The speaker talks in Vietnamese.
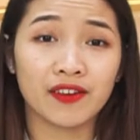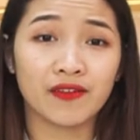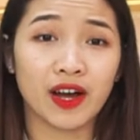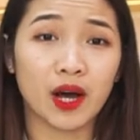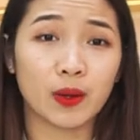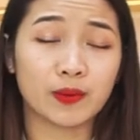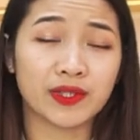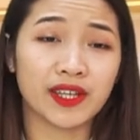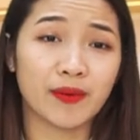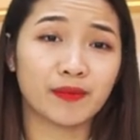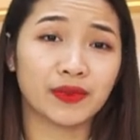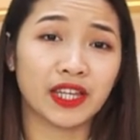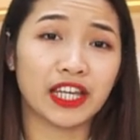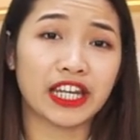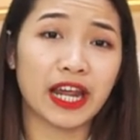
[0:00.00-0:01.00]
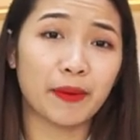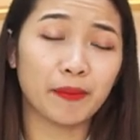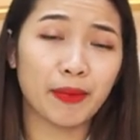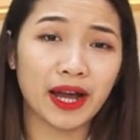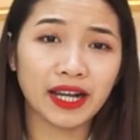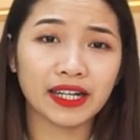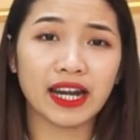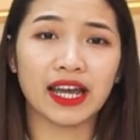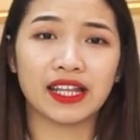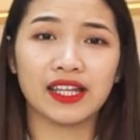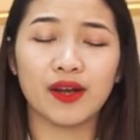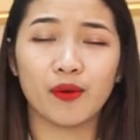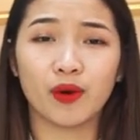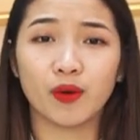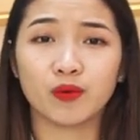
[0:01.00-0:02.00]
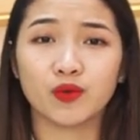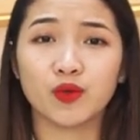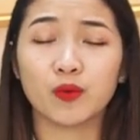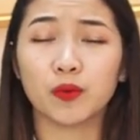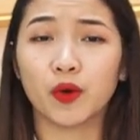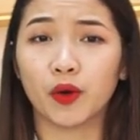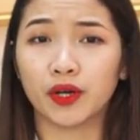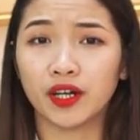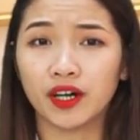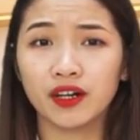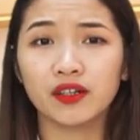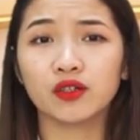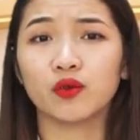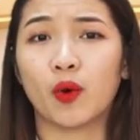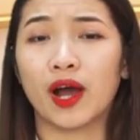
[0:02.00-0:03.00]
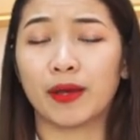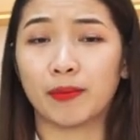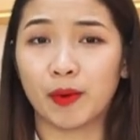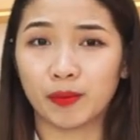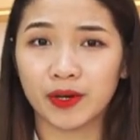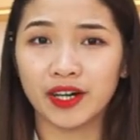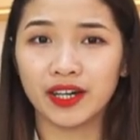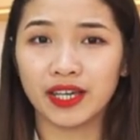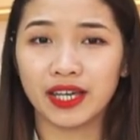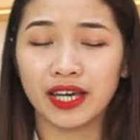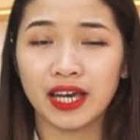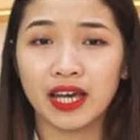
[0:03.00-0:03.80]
Và hồng sâm thì đã mang đến nhiều công dụng còn hơn ngoài mong đợi.